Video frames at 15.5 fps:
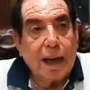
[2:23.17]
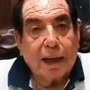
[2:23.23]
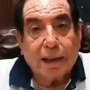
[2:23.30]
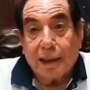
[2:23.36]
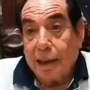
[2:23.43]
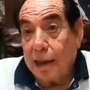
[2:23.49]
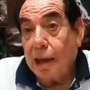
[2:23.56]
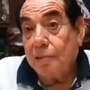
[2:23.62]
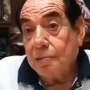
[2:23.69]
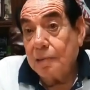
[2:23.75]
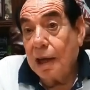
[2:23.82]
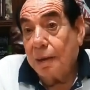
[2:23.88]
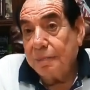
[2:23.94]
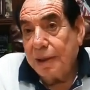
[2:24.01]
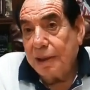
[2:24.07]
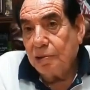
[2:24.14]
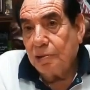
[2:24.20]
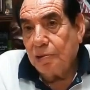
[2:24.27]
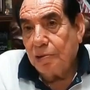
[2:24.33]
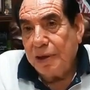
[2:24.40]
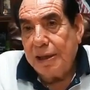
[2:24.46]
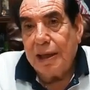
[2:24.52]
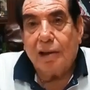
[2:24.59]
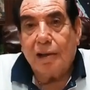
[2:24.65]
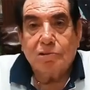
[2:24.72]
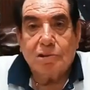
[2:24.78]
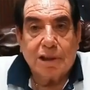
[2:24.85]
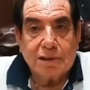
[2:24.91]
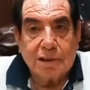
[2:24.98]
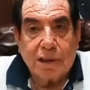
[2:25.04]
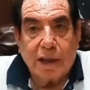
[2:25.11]
a que era una minoría
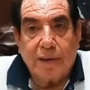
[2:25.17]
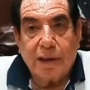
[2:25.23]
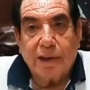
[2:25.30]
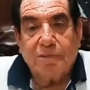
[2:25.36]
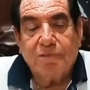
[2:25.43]
los que estaban